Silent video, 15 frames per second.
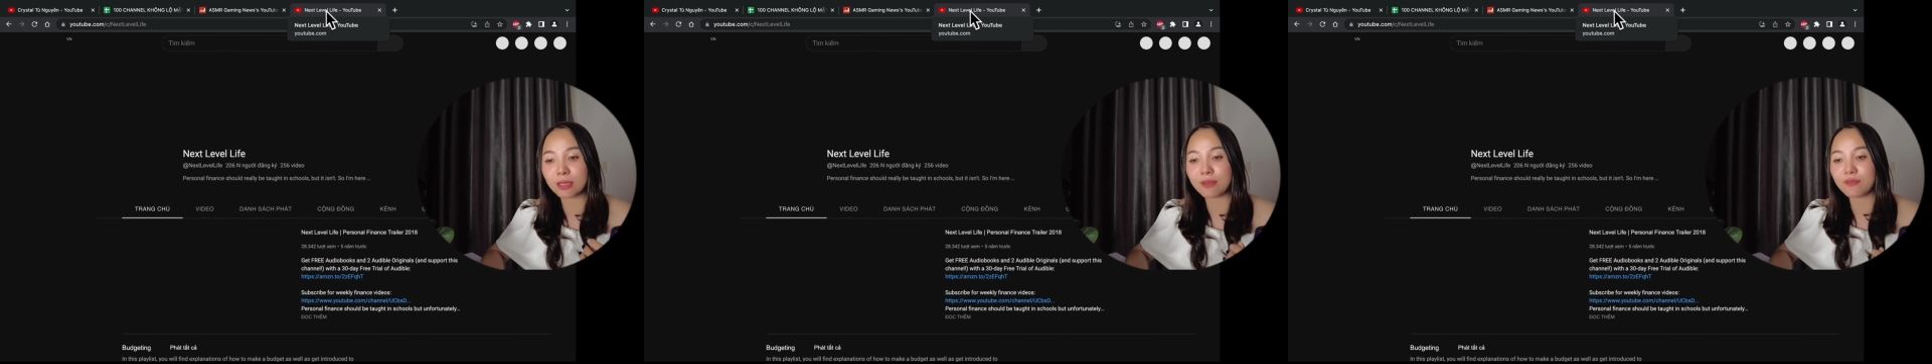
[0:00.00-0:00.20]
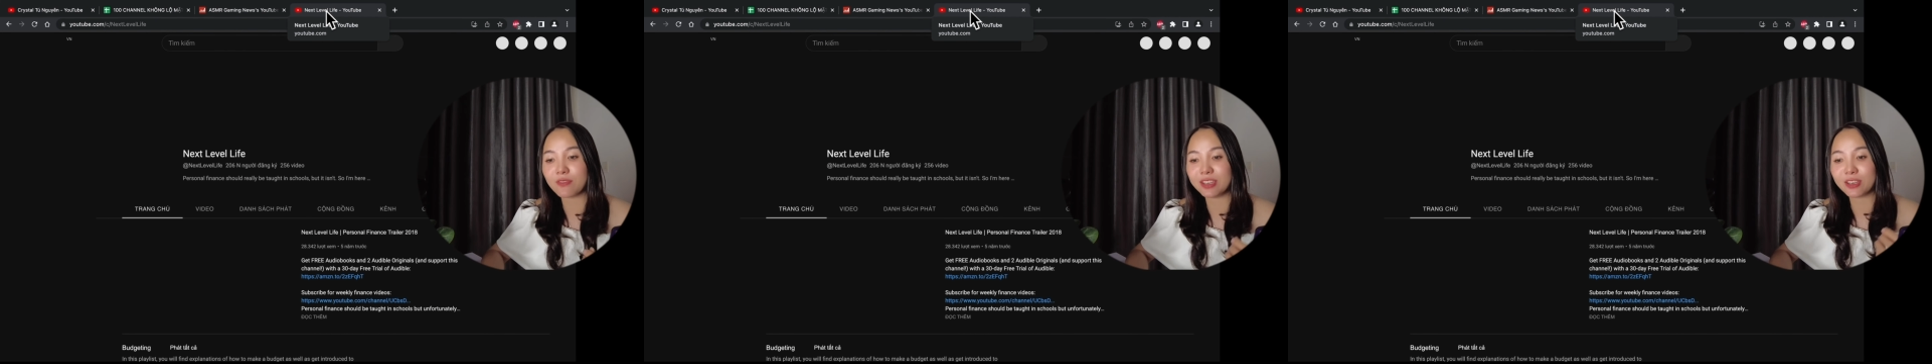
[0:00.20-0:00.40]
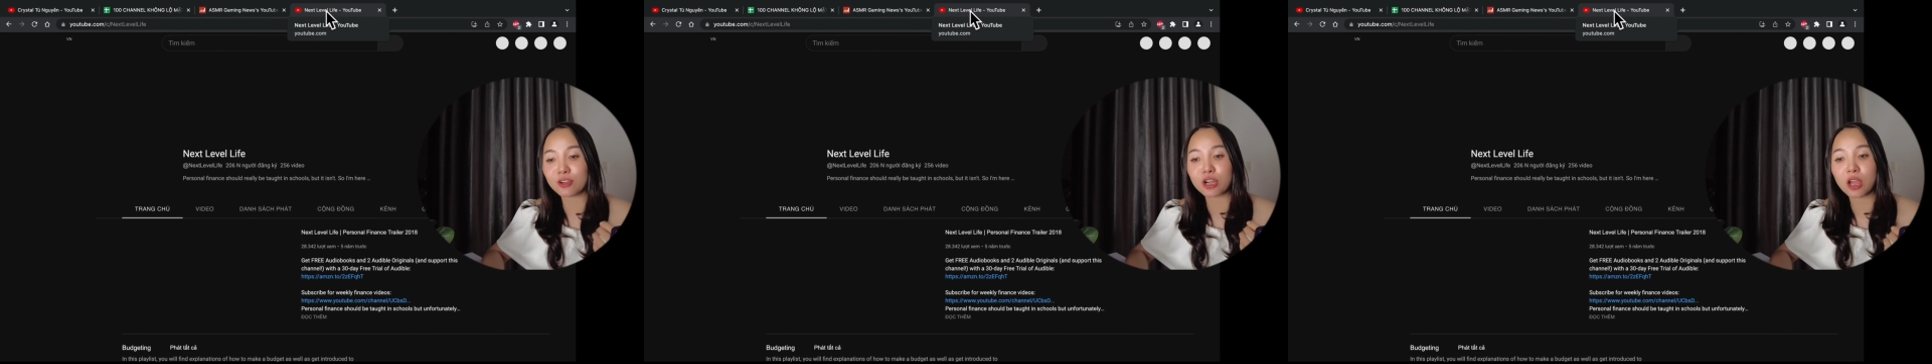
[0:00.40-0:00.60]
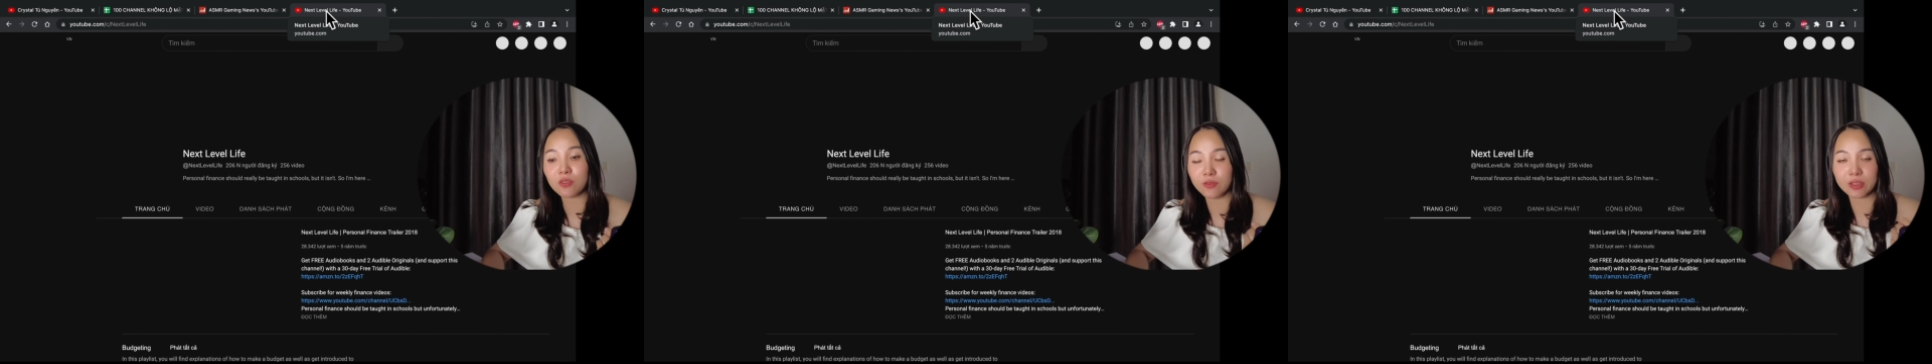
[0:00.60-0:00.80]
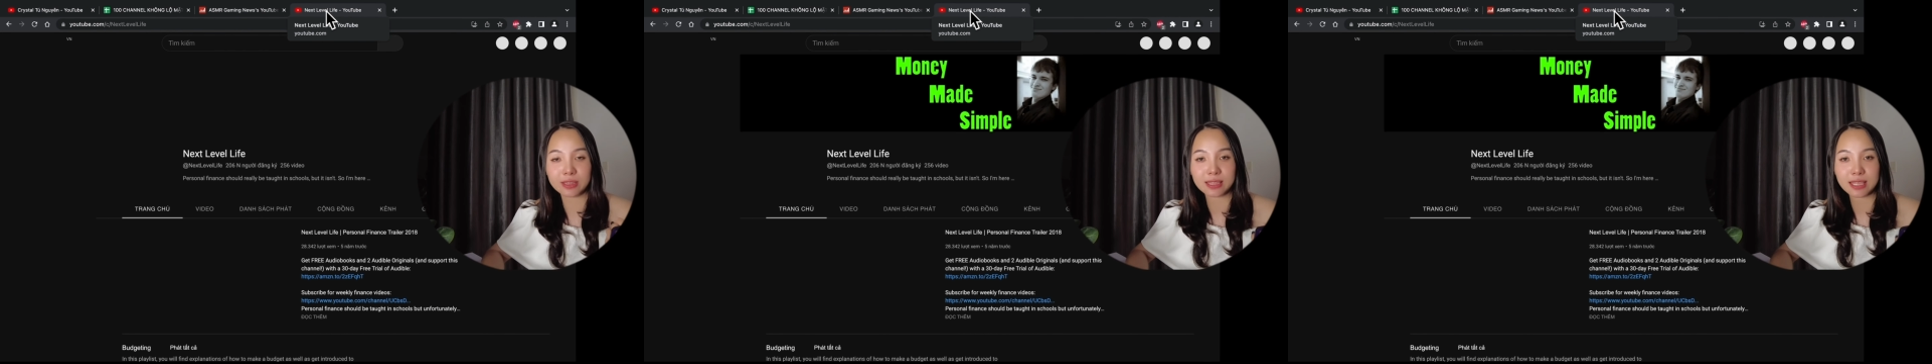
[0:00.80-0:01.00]
tại vì nó nói
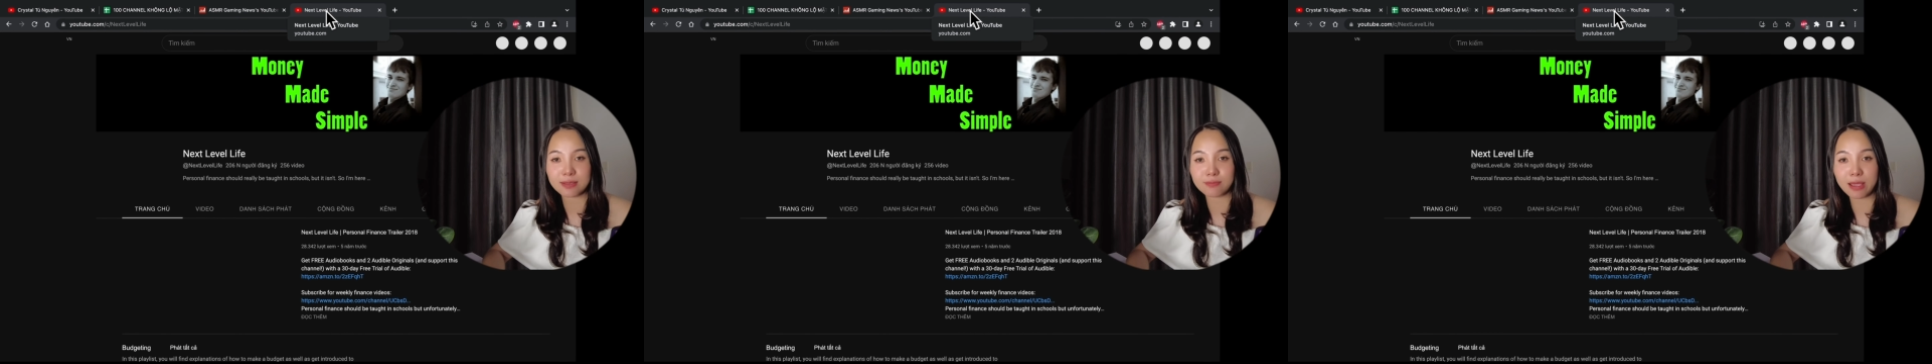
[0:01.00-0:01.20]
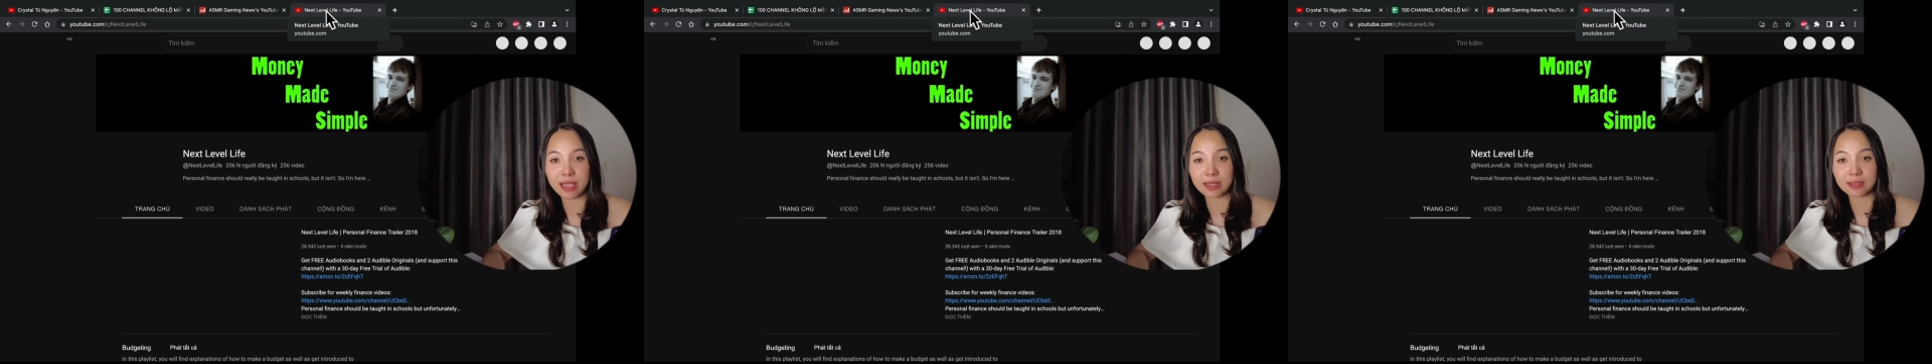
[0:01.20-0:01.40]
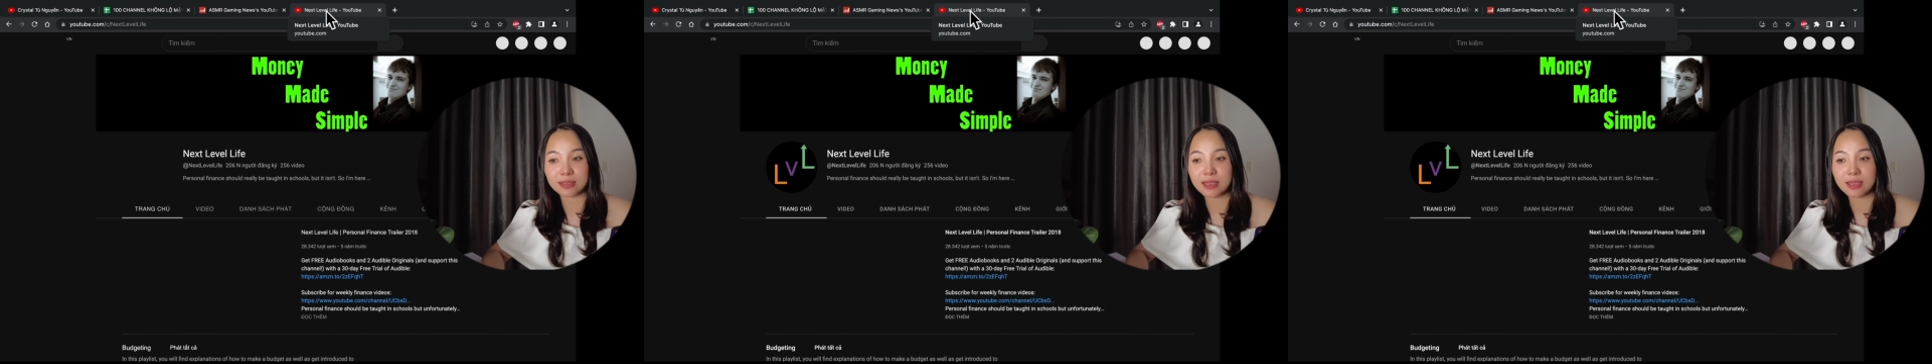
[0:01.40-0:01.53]
về tiền bạc.